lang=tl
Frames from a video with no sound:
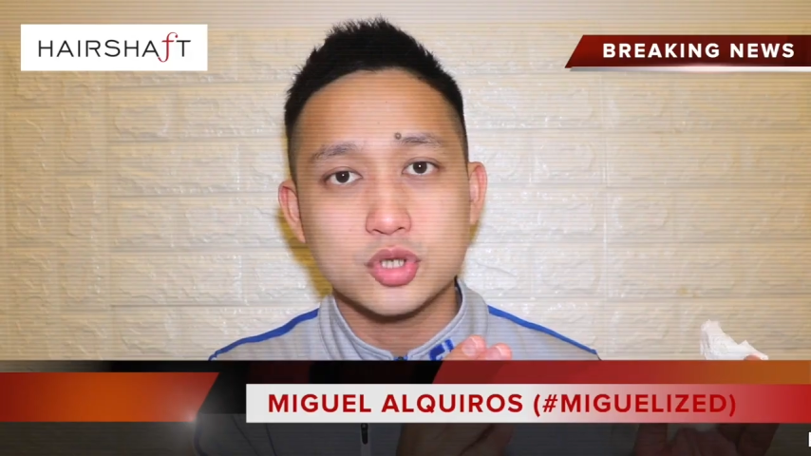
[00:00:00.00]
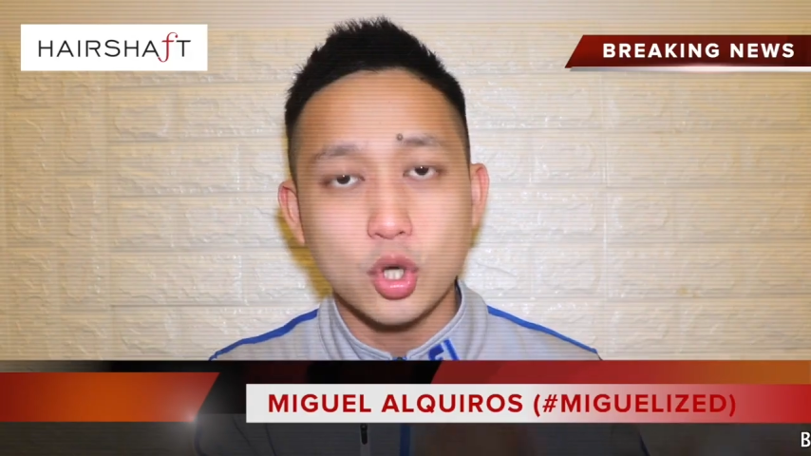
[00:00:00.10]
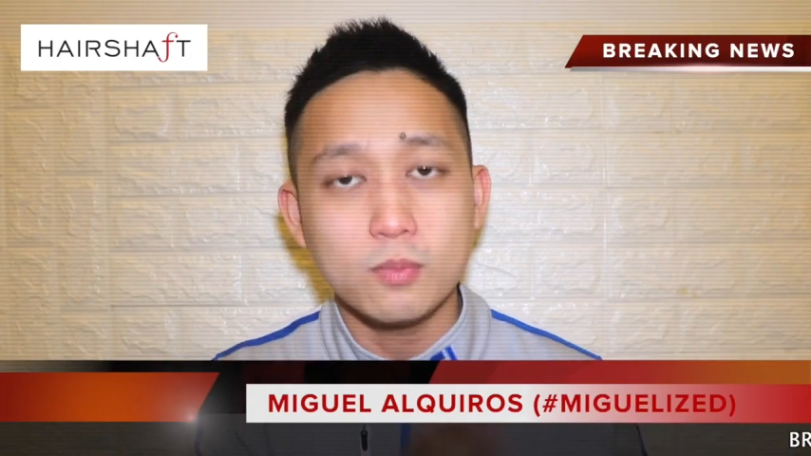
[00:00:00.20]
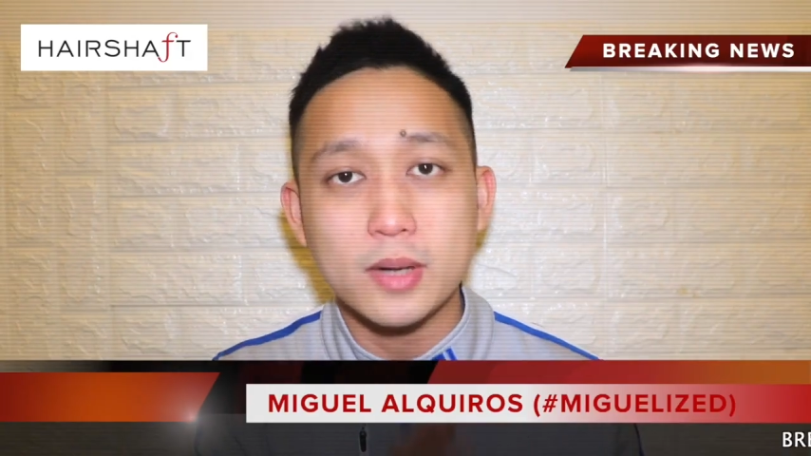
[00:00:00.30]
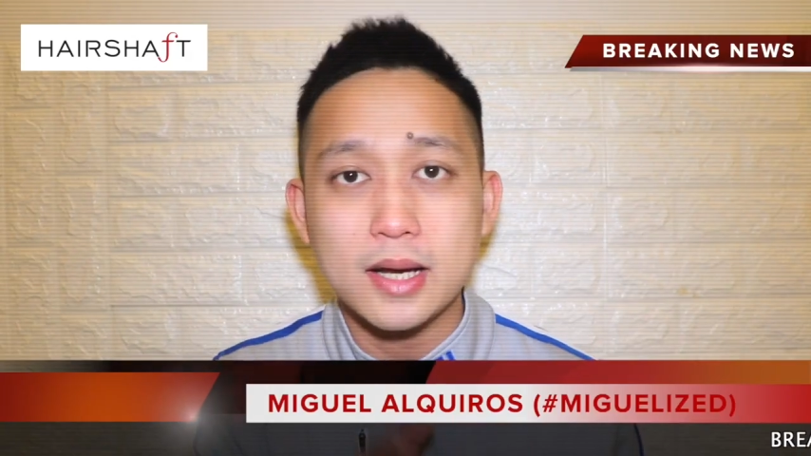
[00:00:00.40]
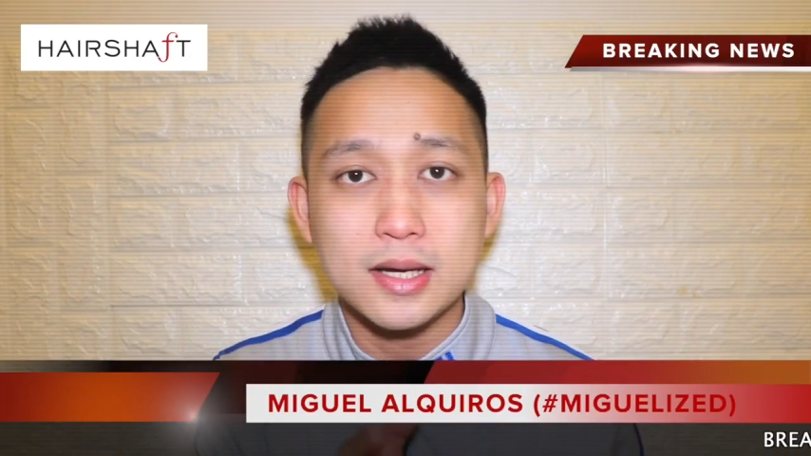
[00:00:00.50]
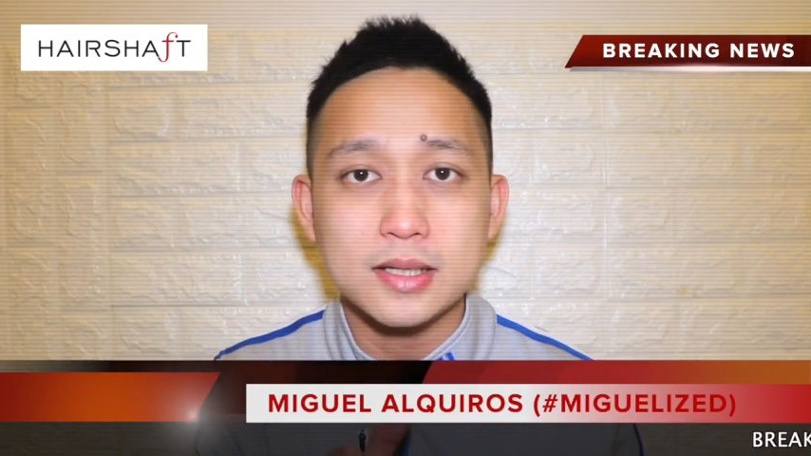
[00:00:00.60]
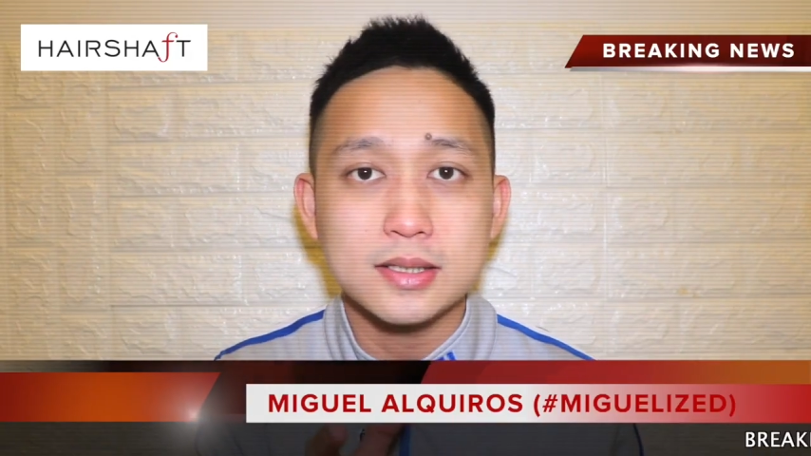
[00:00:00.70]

sobrang